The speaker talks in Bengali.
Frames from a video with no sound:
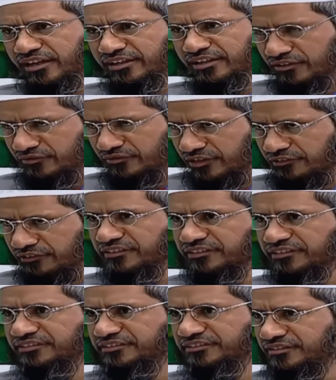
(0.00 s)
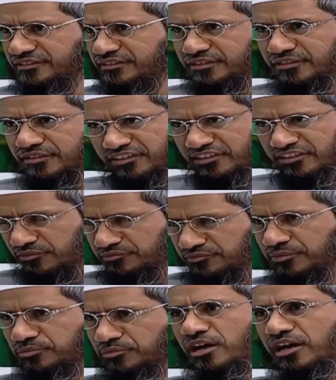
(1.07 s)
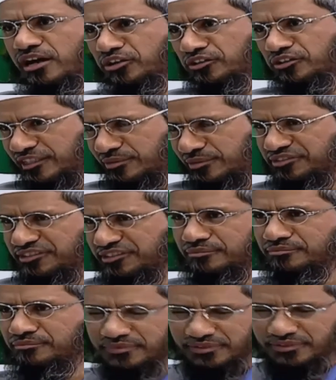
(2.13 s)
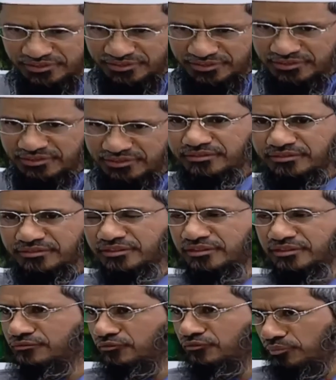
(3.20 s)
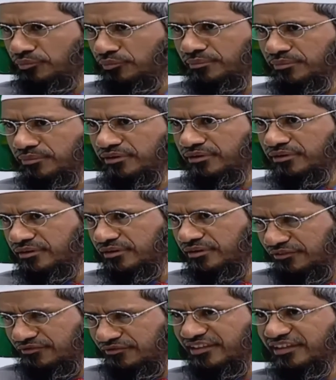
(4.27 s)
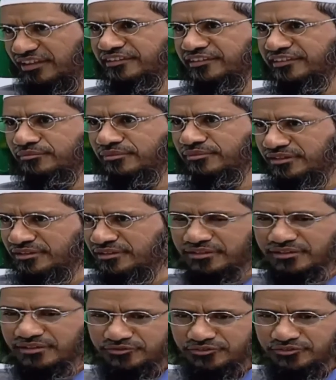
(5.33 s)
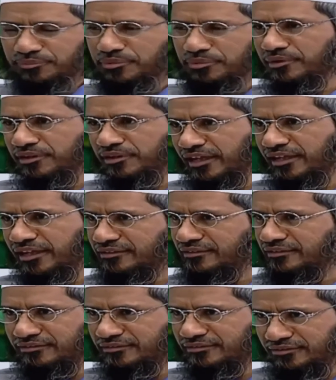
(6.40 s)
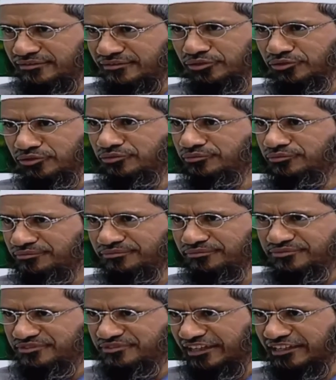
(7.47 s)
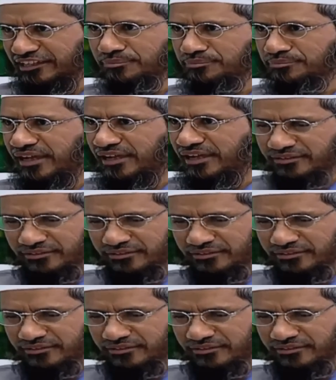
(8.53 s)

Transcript: ফাস্টফুড দোকানে আমি বেশ কিছু সময় ধরে একটা মেয়ের সাথে খাওয়া দাওয়া করবো ম্যাকডোনাল্ডসে সমস্যা নেই এভাবে ছেলেটা মেয়েটার সাথে খাওয়া দাওয়া করতে চলে যায় ম্যাকডোনাল্ডসে